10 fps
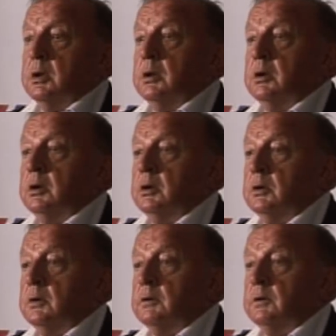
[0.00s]

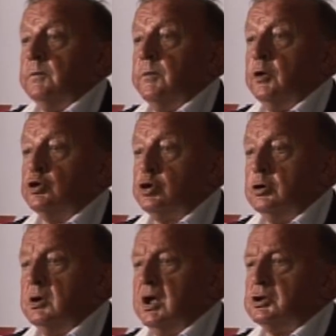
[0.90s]
y,
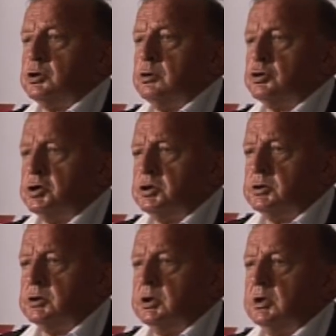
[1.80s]
osiągać
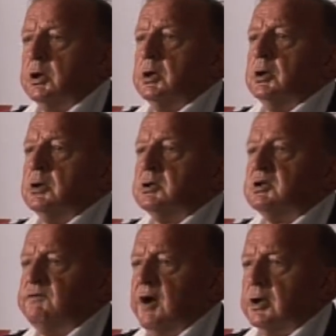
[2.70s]
korzyści
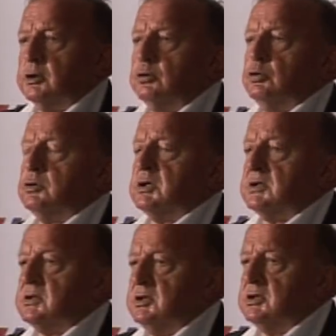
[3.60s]
z faktu
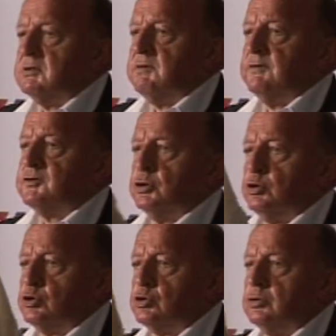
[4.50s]
uczestnictwa w
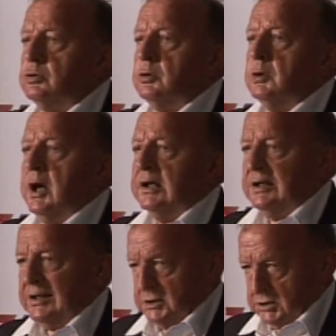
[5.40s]
Sojuszu
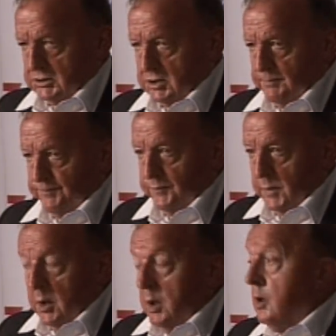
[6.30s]
Atlantyckim.
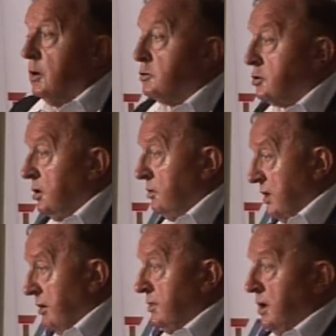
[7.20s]
Co
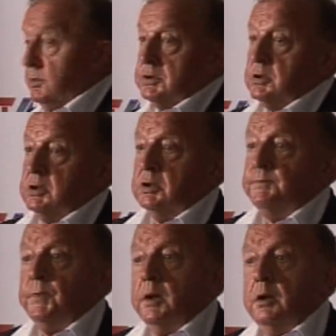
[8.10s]
mam na myśli?
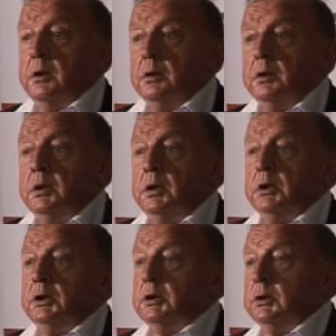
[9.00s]

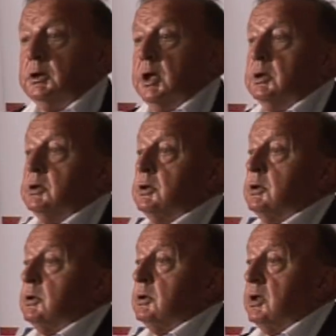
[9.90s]
Y,
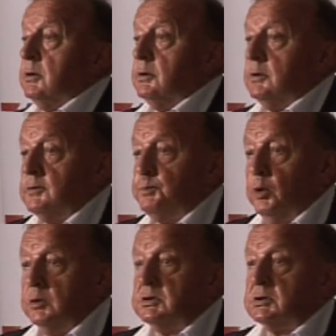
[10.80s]
kiedy
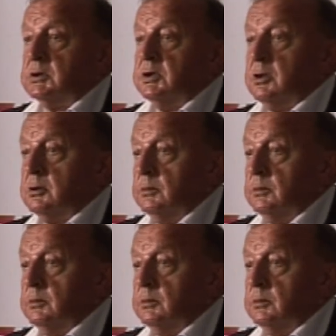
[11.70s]
Polski,